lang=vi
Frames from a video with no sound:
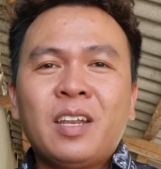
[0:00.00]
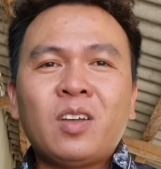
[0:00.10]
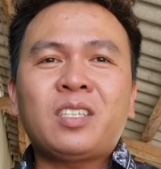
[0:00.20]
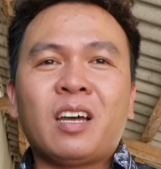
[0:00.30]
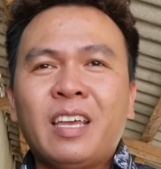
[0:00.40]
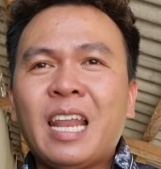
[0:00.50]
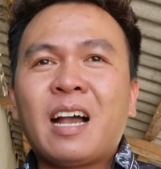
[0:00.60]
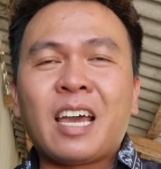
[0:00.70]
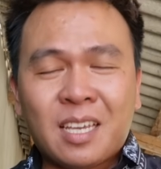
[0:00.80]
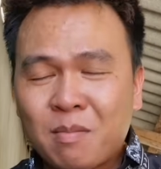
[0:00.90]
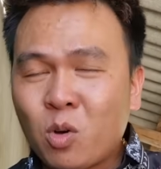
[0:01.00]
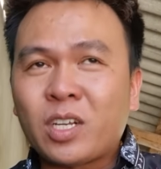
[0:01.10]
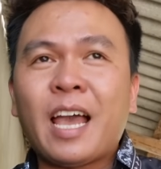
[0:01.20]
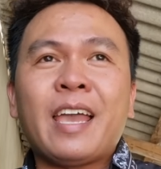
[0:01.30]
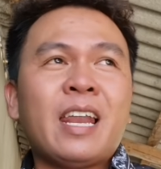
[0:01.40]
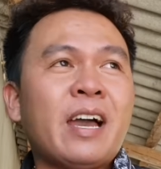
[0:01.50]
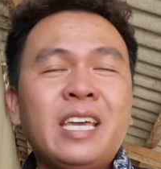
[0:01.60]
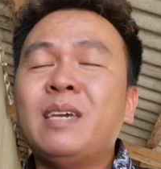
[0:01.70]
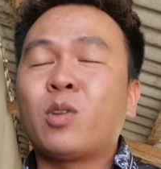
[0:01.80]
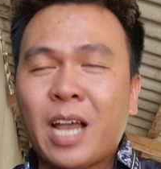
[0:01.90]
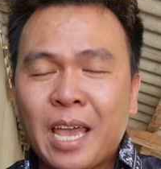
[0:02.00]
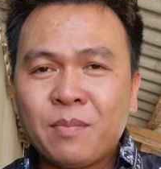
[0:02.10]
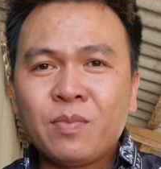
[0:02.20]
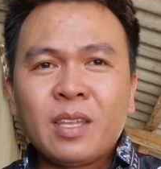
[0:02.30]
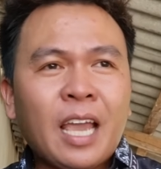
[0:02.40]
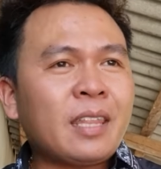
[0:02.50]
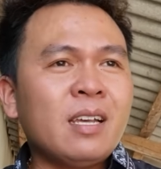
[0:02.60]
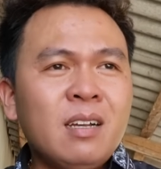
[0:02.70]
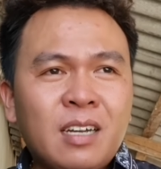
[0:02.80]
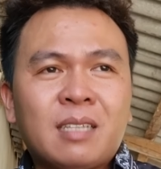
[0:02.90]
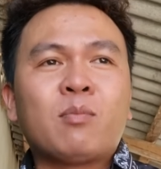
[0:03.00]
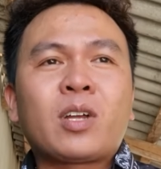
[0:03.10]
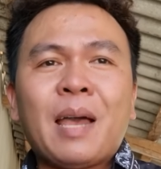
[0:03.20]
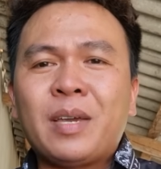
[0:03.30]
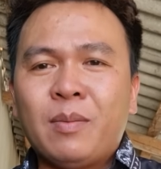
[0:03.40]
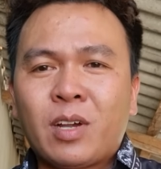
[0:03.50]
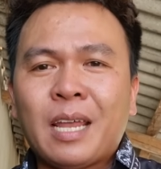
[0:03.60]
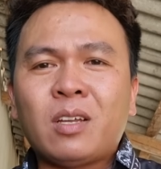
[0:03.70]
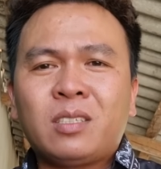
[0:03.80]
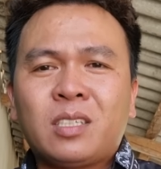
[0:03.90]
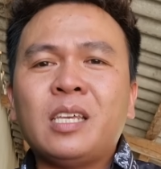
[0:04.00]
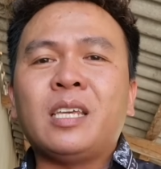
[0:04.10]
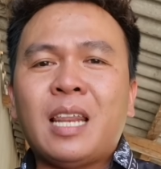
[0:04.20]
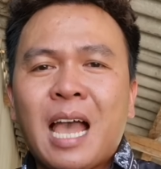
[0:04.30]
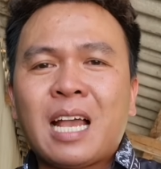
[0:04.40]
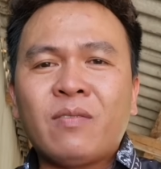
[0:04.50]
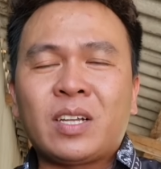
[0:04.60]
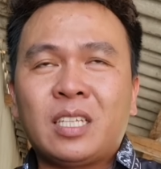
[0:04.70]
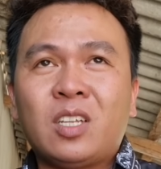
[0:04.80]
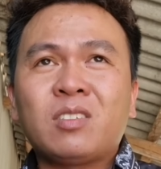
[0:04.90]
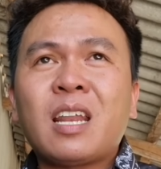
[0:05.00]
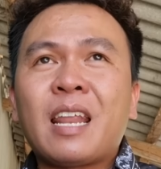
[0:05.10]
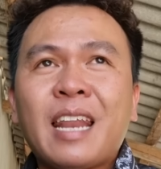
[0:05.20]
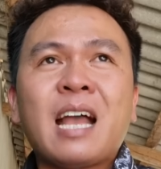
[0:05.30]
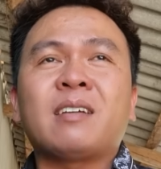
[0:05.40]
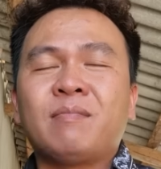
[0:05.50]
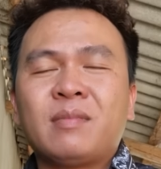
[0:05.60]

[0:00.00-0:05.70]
nó trở nên là gịch một cái hay là hì một cái cái tiếng gịch một cái mà hì một cái nó chỉ là cái vật gì đó rất là nặng